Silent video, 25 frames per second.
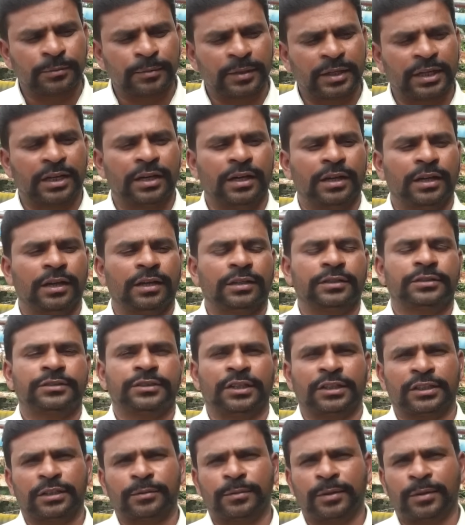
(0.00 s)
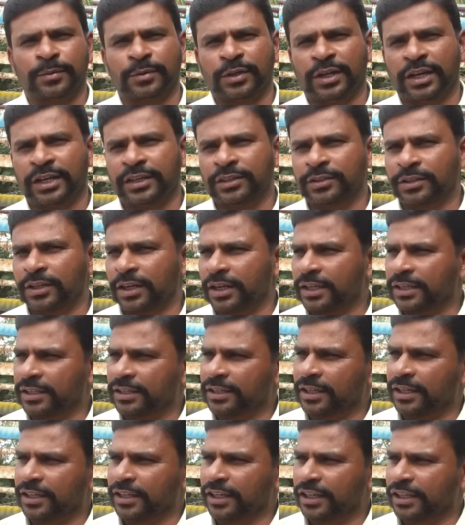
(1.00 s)
మన చంద్రబాబు నాయుడు
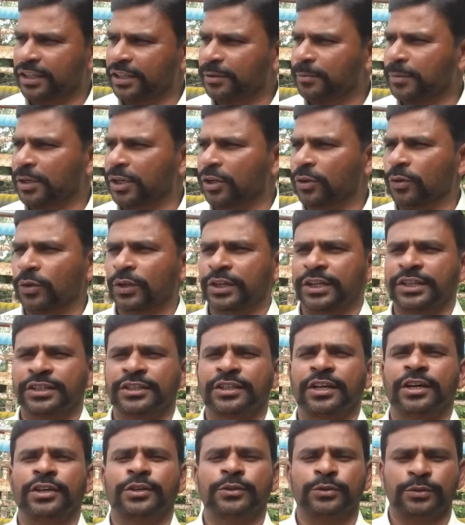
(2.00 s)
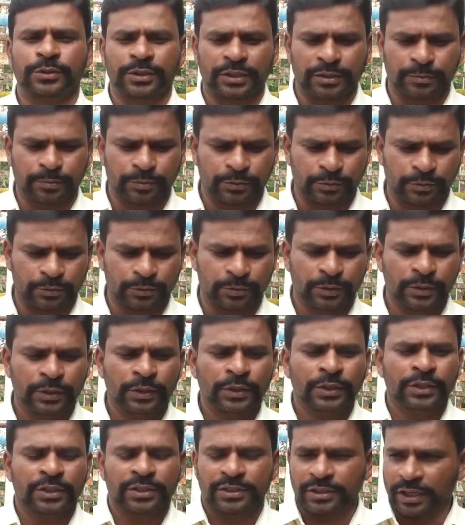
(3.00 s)
గారికి కానివ్వండి మన లోకేష్ గారు రేపు
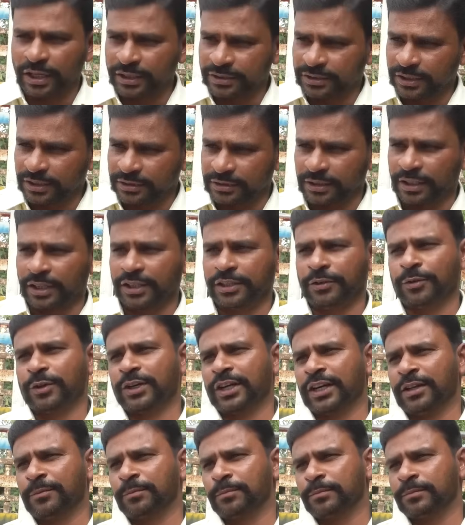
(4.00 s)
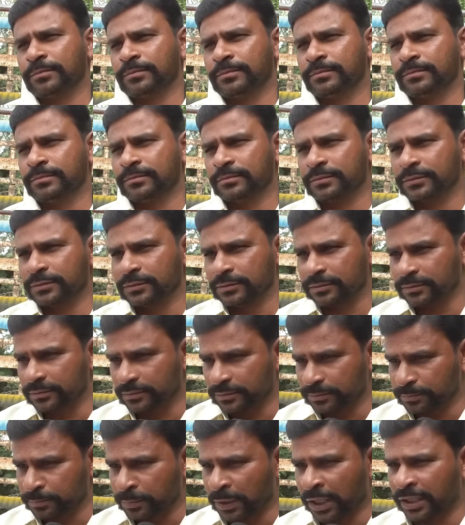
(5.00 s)
స్టార్ట్ చేస్తున్న యువగళం
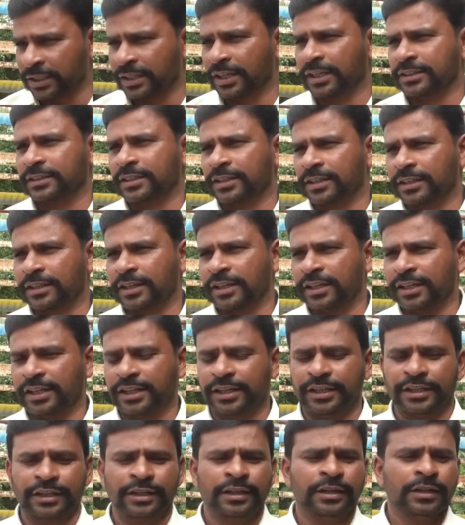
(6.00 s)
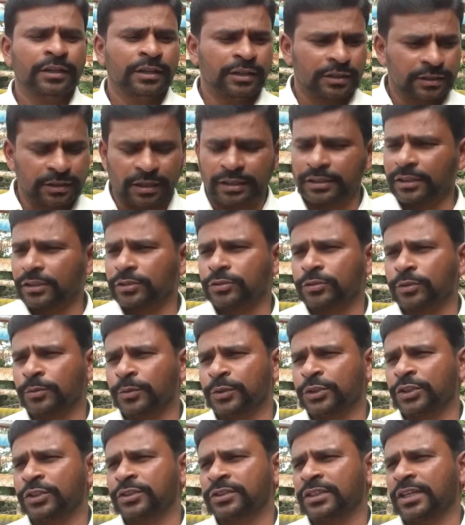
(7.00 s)
పాదయాత్రకు కానివ్వండి ఇదంతా
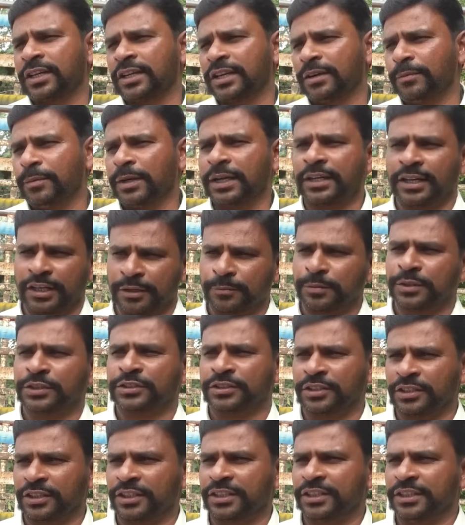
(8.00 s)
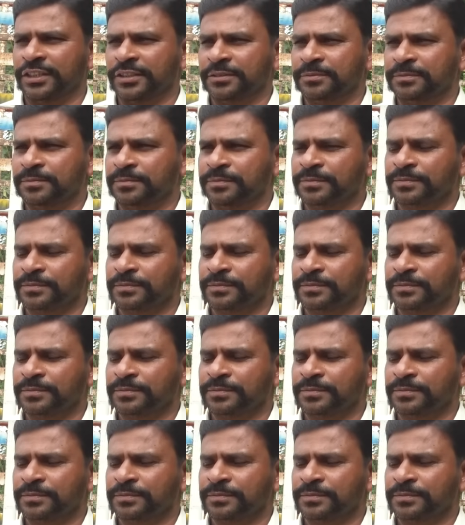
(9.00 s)
శుభసూచకంగా మాకు కనిపిస్తుందండి